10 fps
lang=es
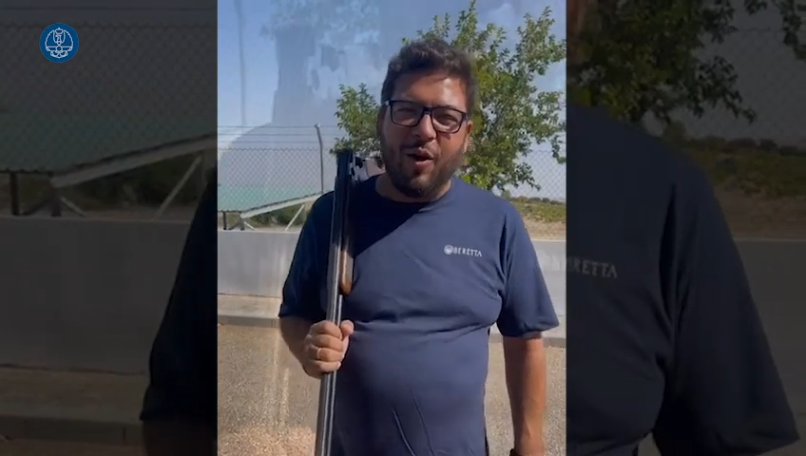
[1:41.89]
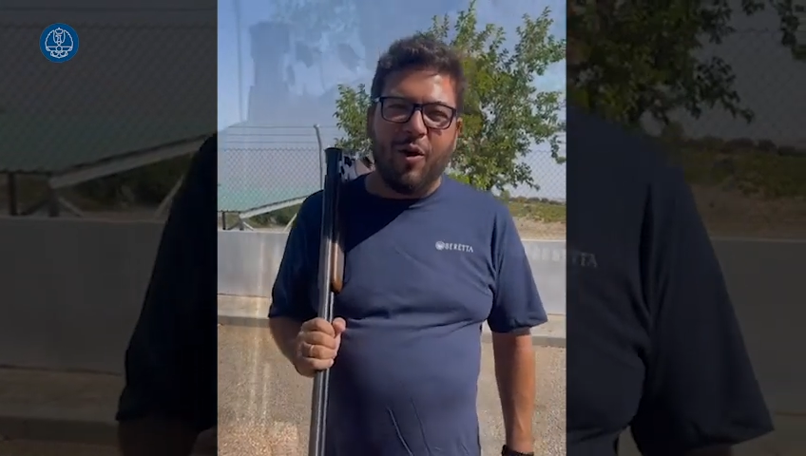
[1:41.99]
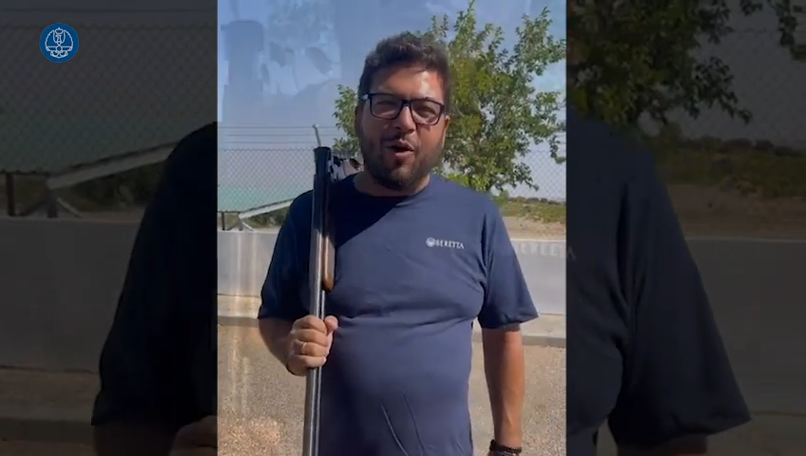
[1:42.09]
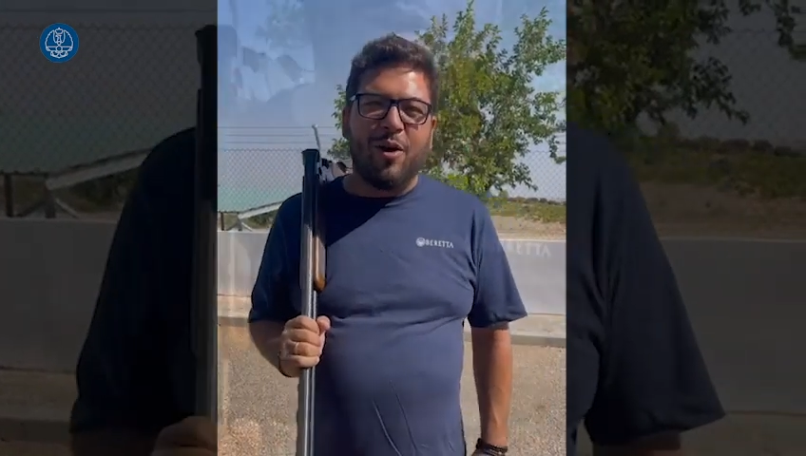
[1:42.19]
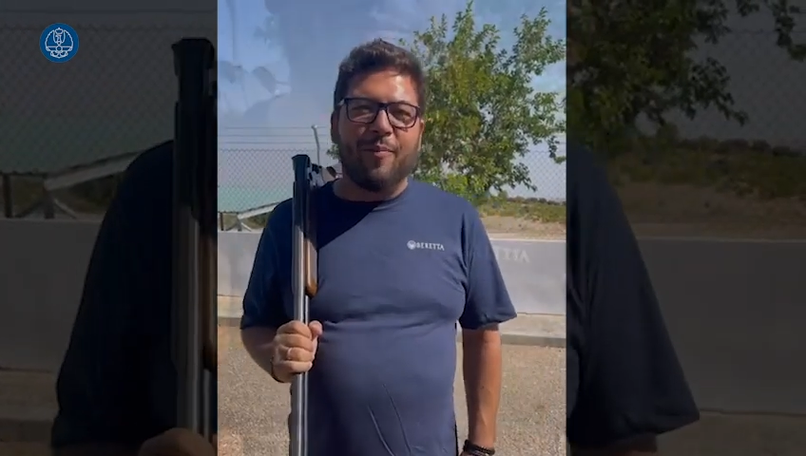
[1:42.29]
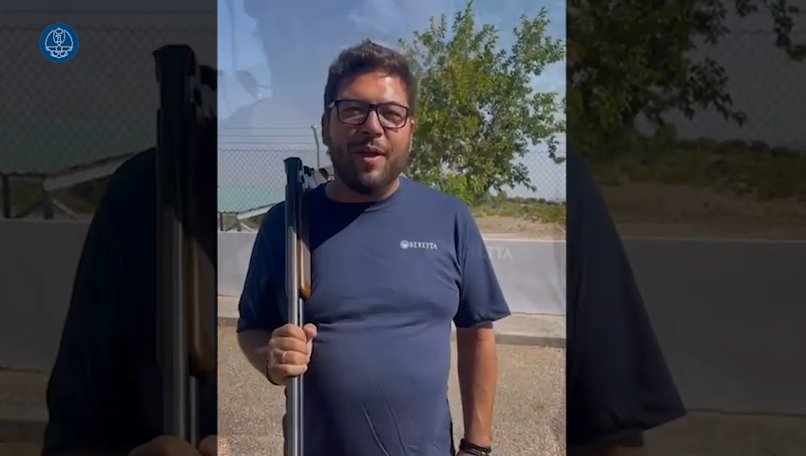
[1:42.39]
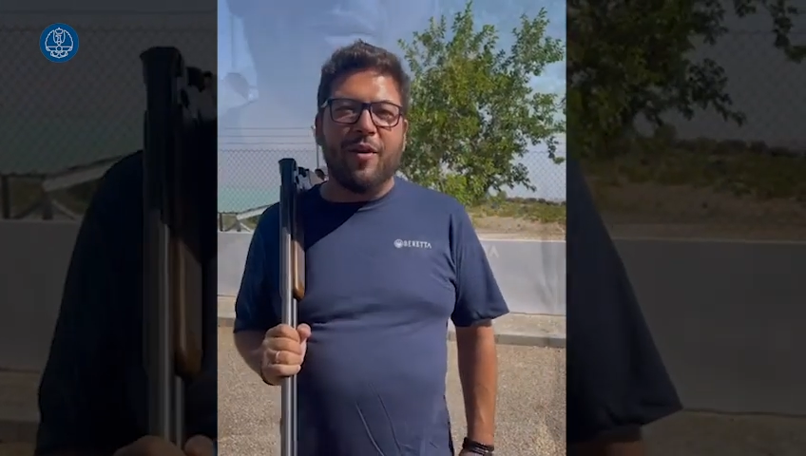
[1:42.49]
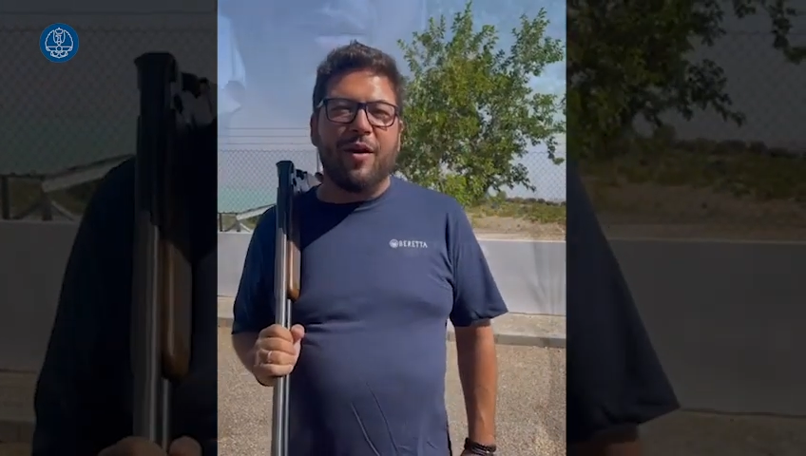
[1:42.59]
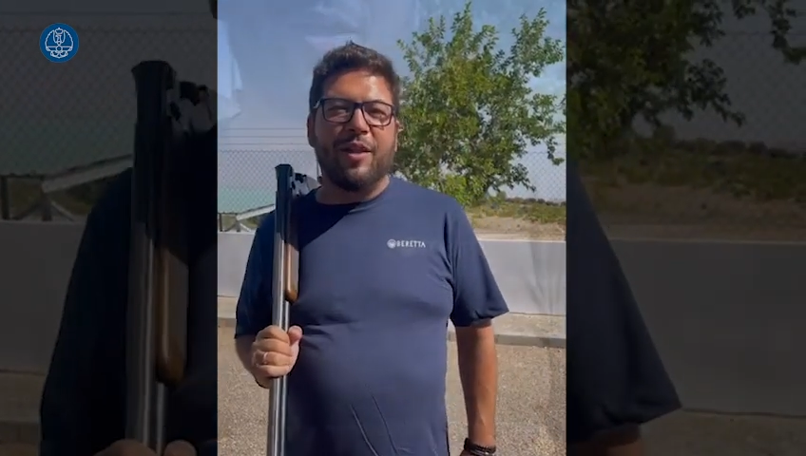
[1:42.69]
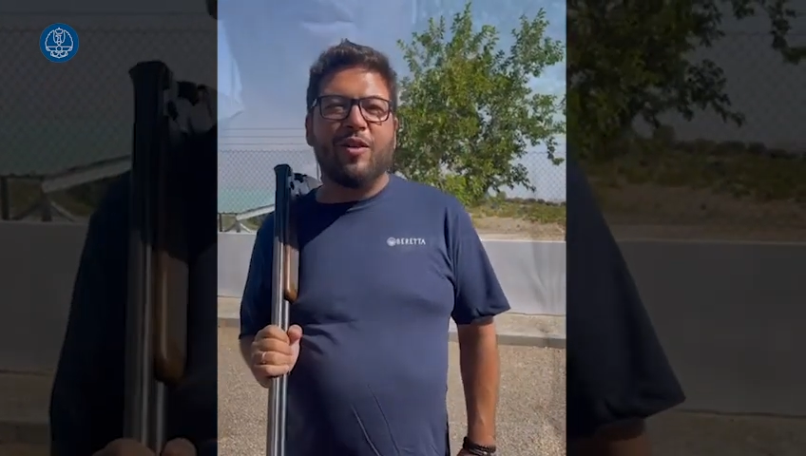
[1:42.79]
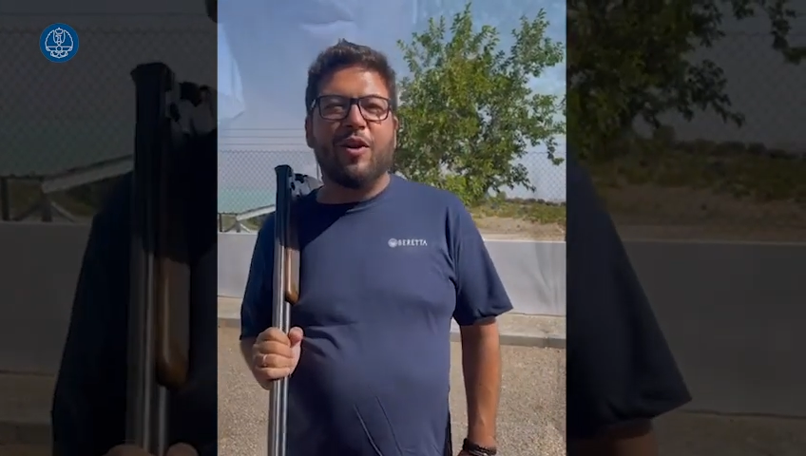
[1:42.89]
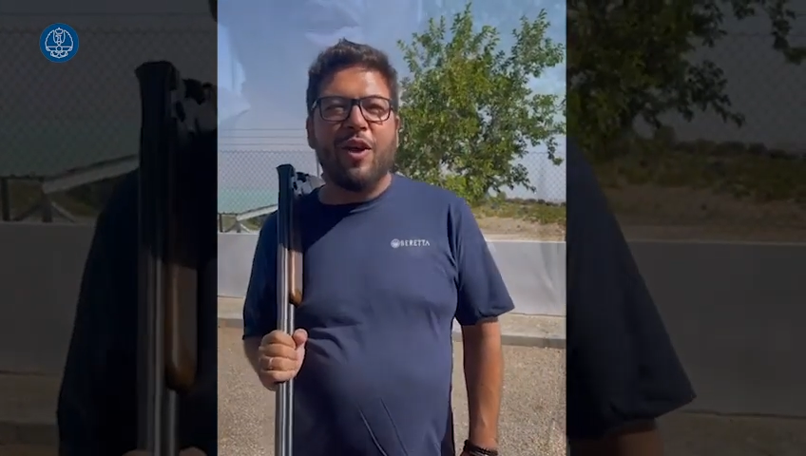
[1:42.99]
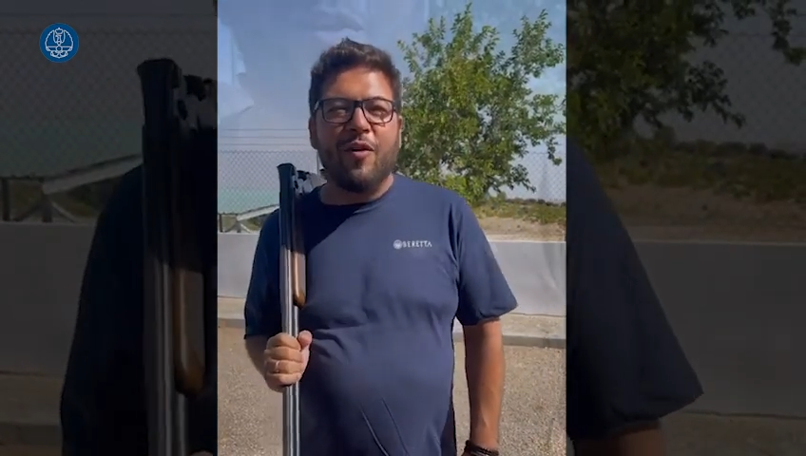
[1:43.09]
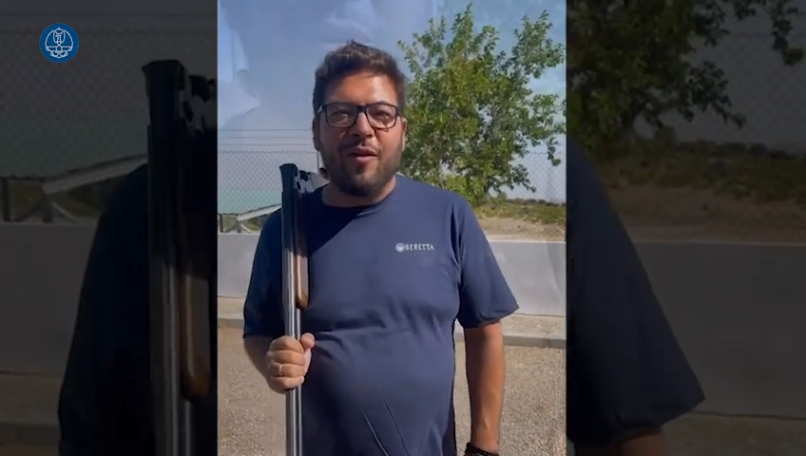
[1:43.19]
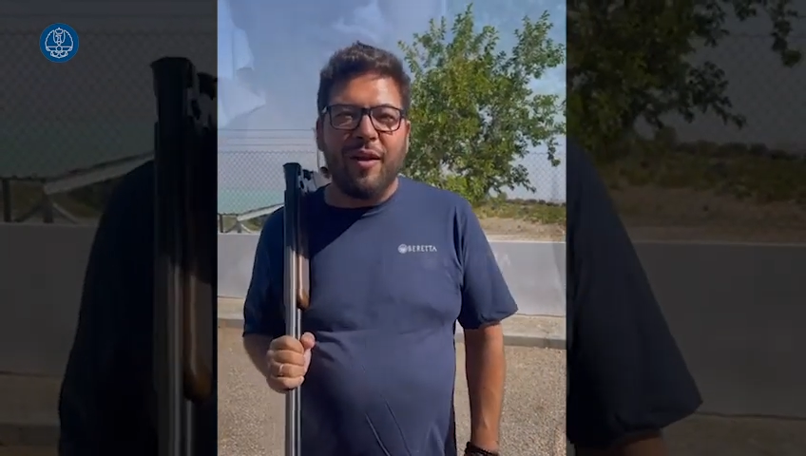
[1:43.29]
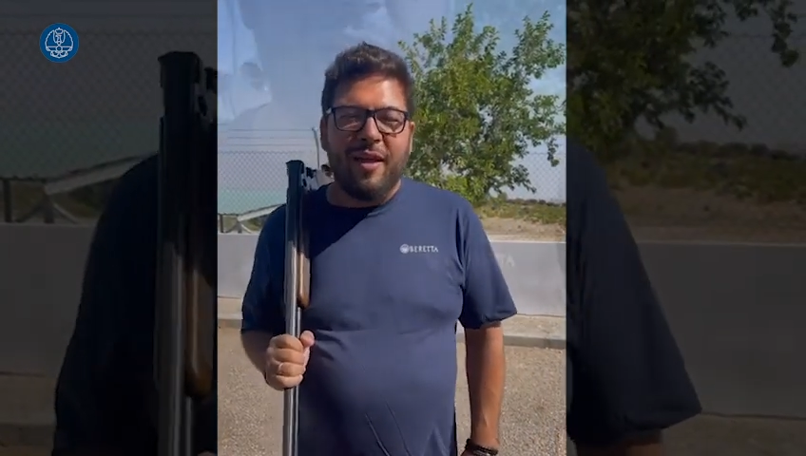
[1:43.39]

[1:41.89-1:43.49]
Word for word: oro olímpico en Tokio